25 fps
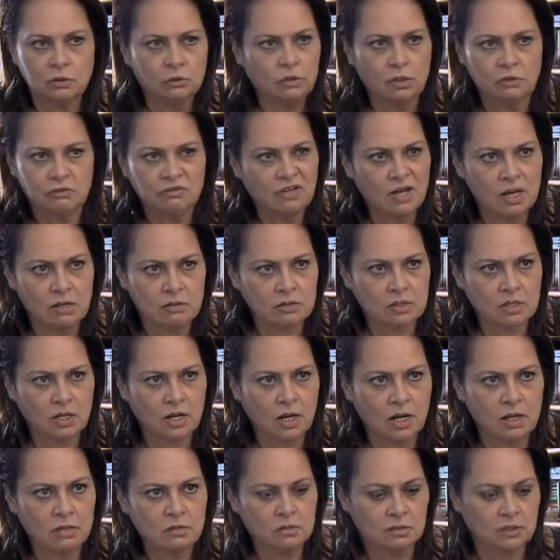Eu tenho vários
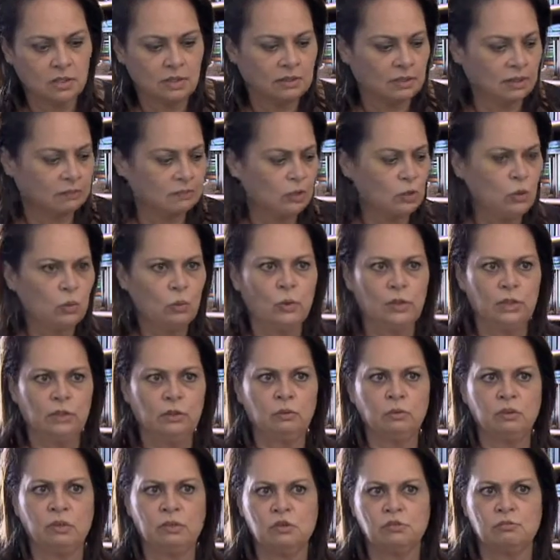casos. Ele trabalhou
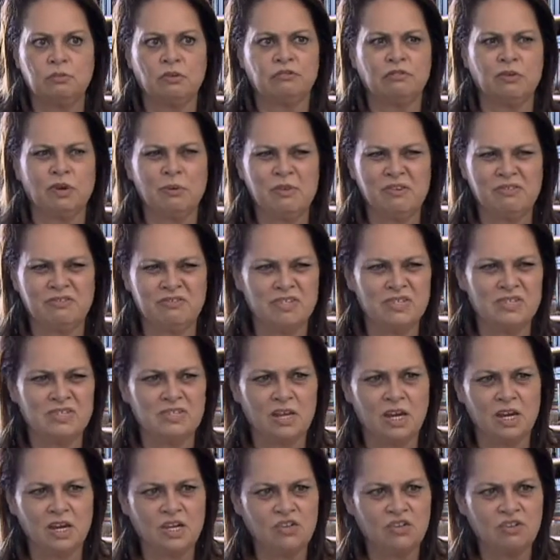oito anos de uma forma
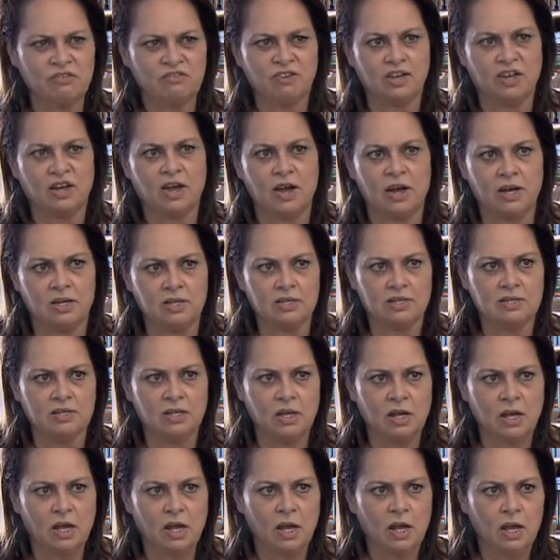eficiente e eficaz.
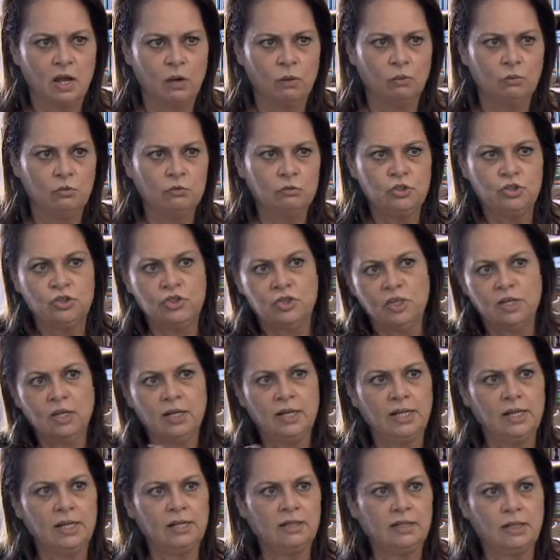Um dia
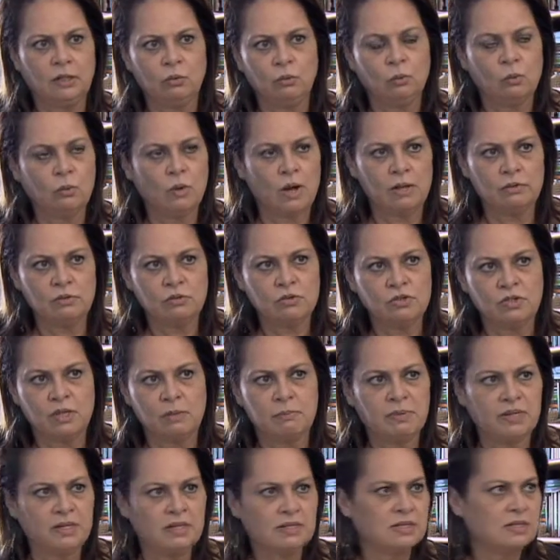ele está no quadro de
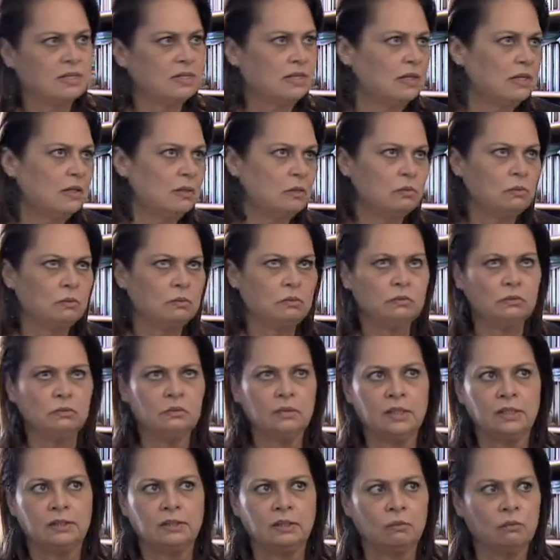depressão,
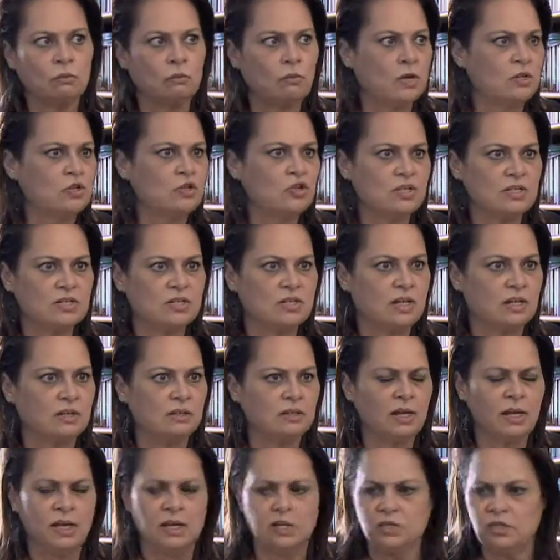ele está no quadro de
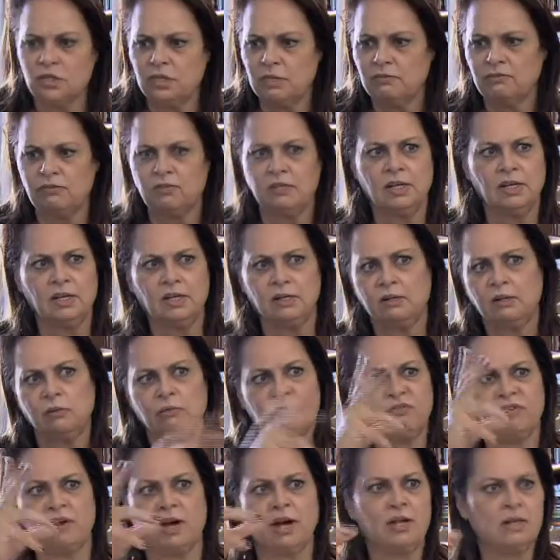ansiedade, enfim, ele não
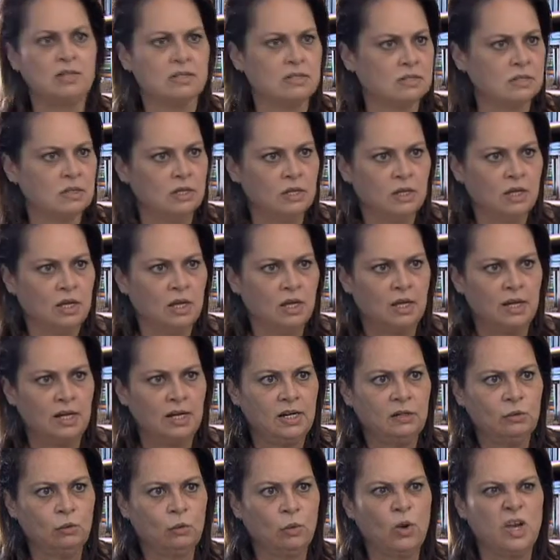faz,
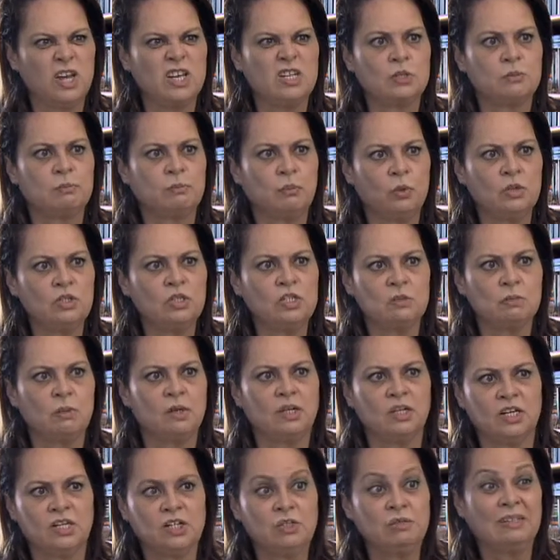ele não corresponde à
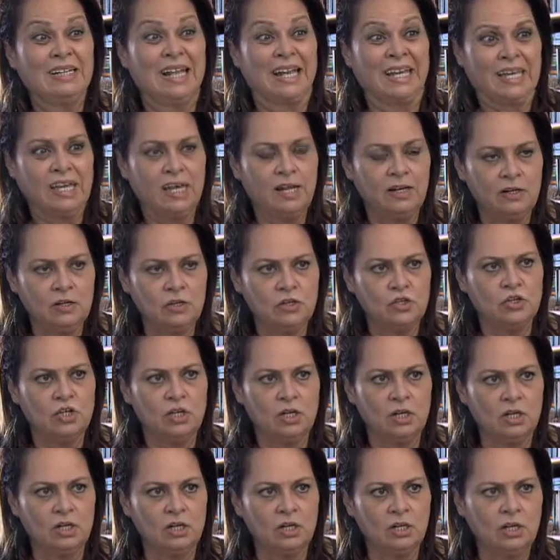expectativa naquele
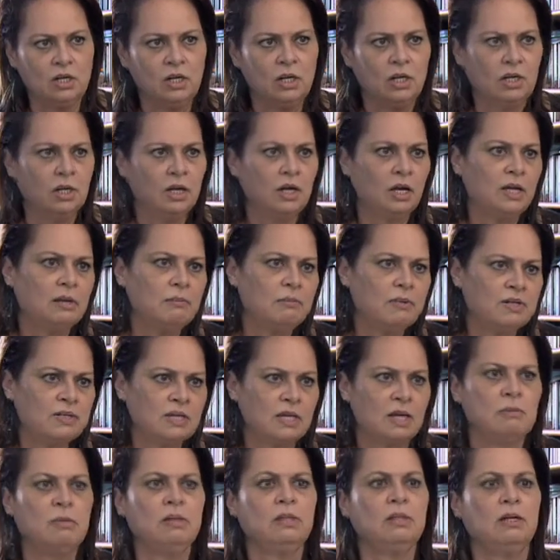dia, a empresa
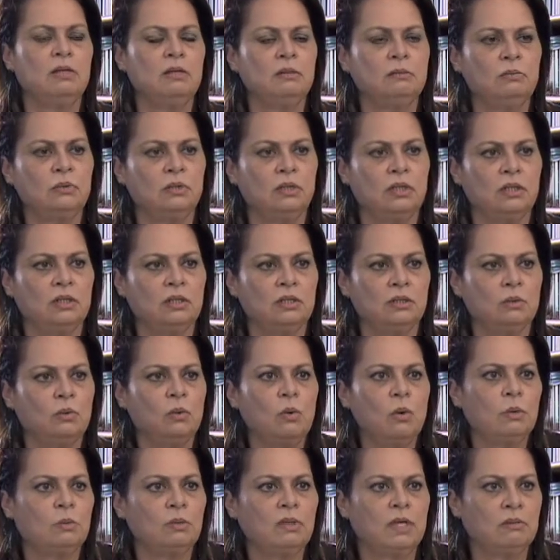quer mandá-lo embora.
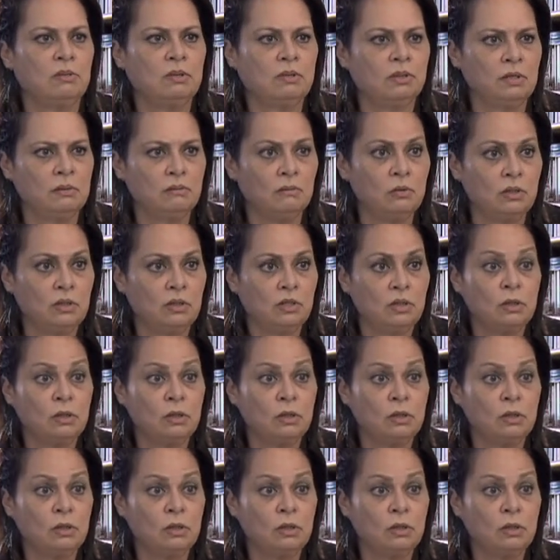Como que mandar embora?